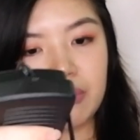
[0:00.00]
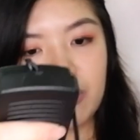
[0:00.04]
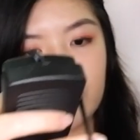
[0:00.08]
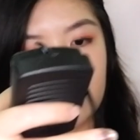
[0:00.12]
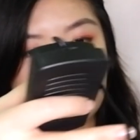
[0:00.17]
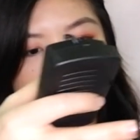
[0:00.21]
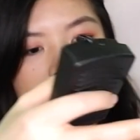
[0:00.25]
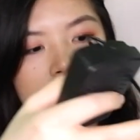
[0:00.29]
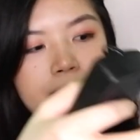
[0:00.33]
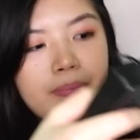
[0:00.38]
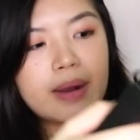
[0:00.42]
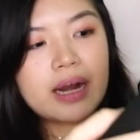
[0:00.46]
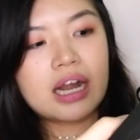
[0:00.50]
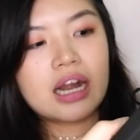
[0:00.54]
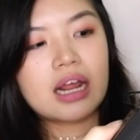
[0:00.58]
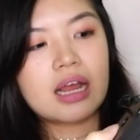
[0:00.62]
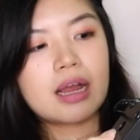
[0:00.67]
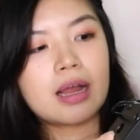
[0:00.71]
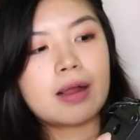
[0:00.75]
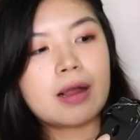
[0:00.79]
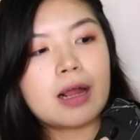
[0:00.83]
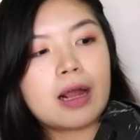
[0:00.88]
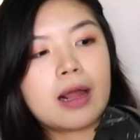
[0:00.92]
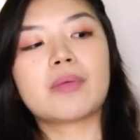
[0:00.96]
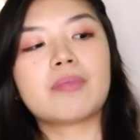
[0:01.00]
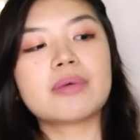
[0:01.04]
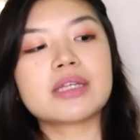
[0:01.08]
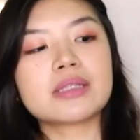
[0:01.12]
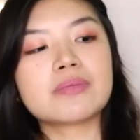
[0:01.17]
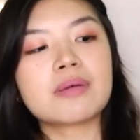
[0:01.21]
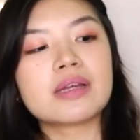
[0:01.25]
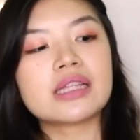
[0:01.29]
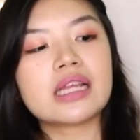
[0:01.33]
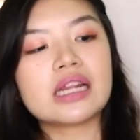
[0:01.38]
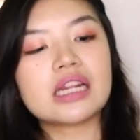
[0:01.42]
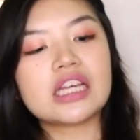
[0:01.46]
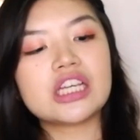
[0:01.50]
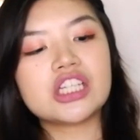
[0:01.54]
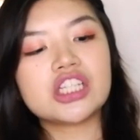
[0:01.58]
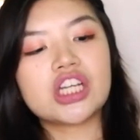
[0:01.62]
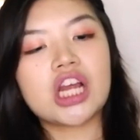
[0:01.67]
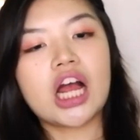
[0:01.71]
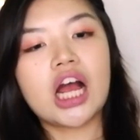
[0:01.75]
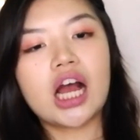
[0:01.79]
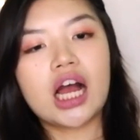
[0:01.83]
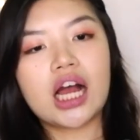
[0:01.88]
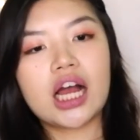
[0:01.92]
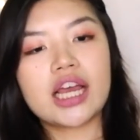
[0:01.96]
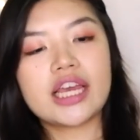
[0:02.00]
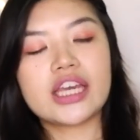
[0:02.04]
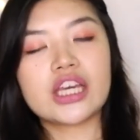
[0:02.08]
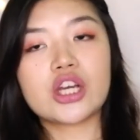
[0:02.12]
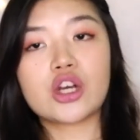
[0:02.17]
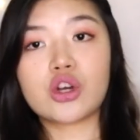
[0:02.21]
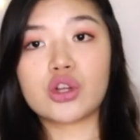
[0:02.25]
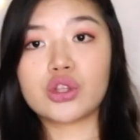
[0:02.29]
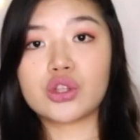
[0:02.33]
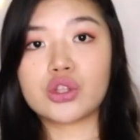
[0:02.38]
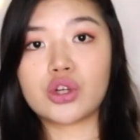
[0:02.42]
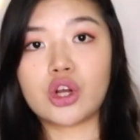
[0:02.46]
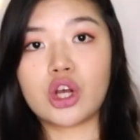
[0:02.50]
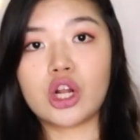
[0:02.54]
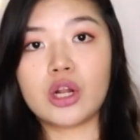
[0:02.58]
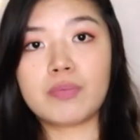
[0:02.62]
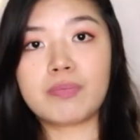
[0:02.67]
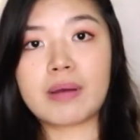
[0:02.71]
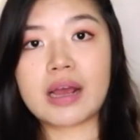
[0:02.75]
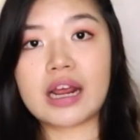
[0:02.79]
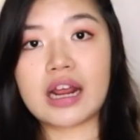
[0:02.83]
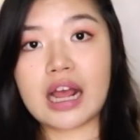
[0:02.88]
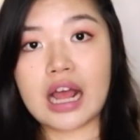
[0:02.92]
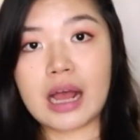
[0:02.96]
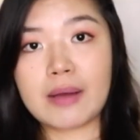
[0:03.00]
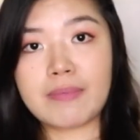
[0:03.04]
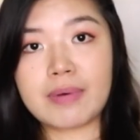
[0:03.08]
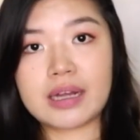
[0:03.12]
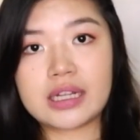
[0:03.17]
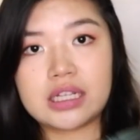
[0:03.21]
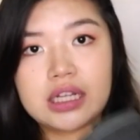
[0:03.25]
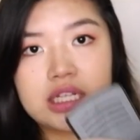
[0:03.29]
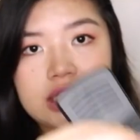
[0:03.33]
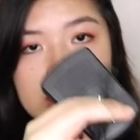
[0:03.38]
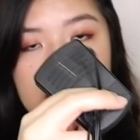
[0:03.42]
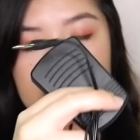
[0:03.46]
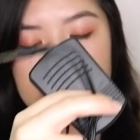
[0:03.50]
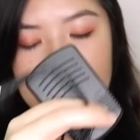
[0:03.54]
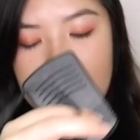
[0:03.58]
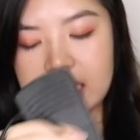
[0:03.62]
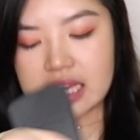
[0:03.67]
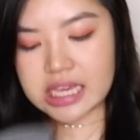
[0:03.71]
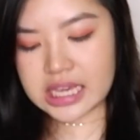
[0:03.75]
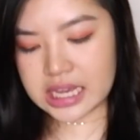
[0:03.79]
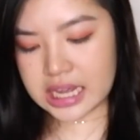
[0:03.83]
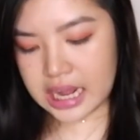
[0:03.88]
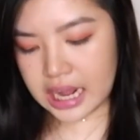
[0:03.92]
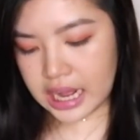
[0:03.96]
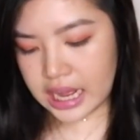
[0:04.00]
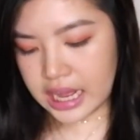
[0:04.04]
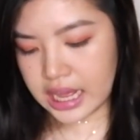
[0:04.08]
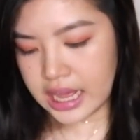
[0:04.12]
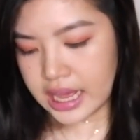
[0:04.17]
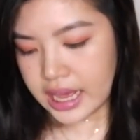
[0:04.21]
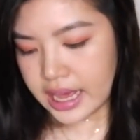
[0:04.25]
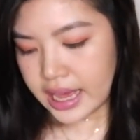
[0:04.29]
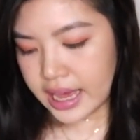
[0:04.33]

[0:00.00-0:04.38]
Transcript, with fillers: mo siya para mas madali siya i-control habang nagtatahi ka.